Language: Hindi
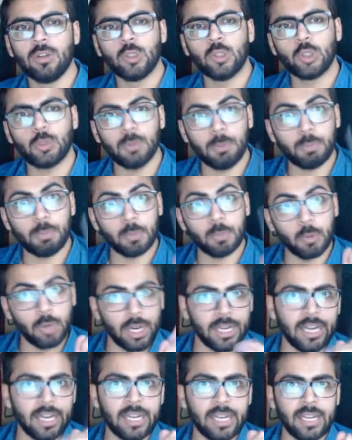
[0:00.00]
उसमें
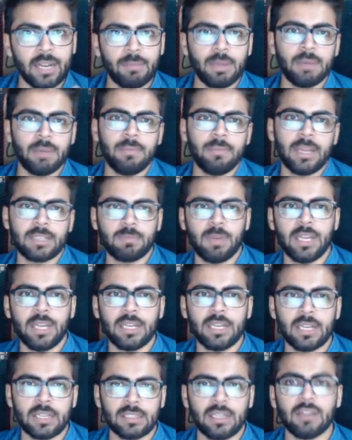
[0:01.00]
पूरा डिटेल में हम
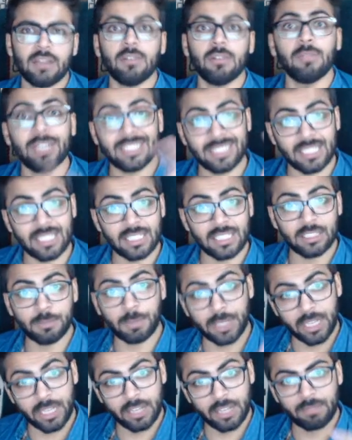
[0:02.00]
एक्सप्लेन करते हैं वैसे इस
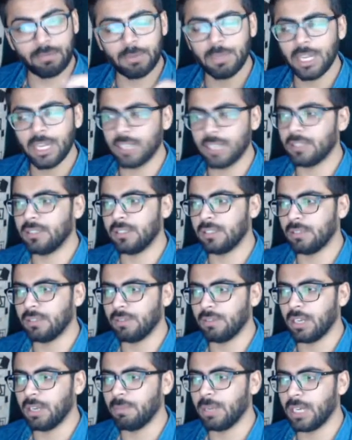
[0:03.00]
पी में भी आंसर्स
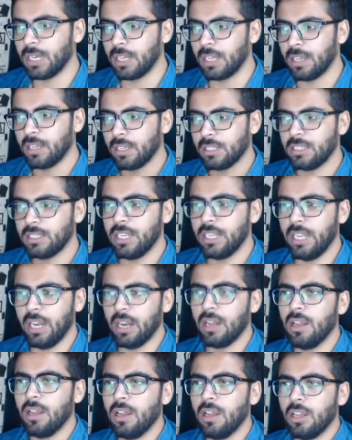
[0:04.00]
अवेलेबल है ठीक है
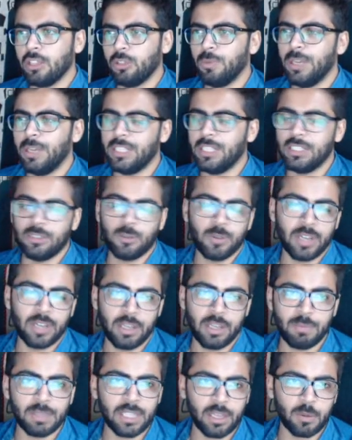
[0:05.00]
ना तो भाई जिनको
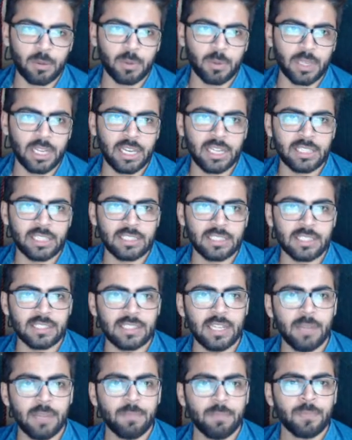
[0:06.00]
नहीं पता है उनके लिए ये चीज़
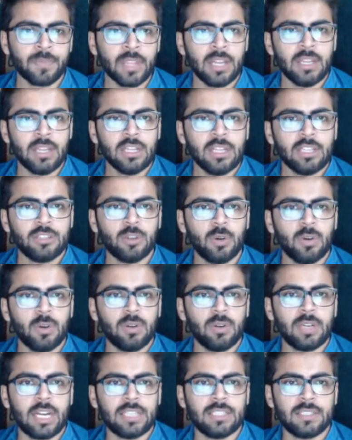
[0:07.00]
थी सो
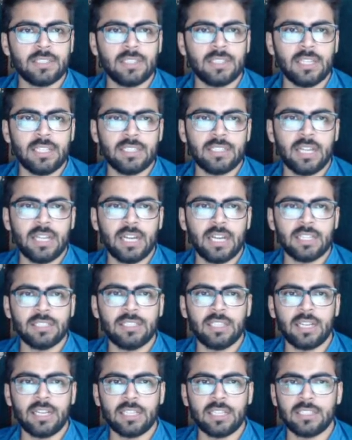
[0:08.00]
राजस्थान इज़ द
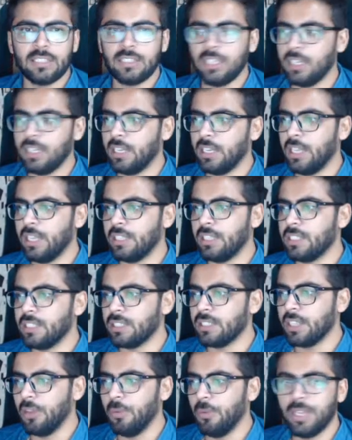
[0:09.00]
आंसर राजस्थान ने ये
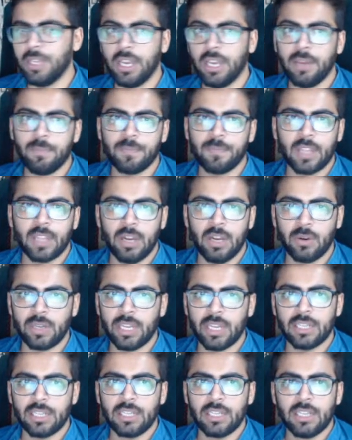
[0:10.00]
चीज़ की हुई है
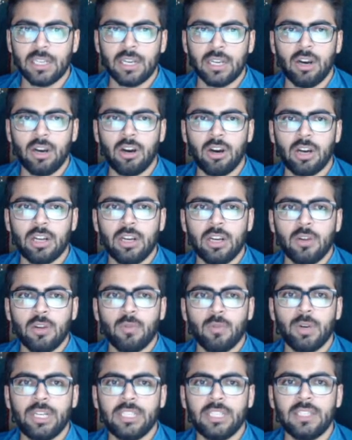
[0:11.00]
ओके और
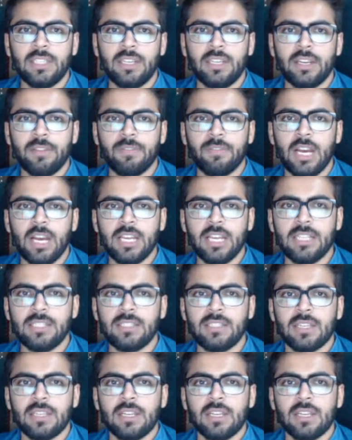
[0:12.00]
वट इज़ द रिवाइज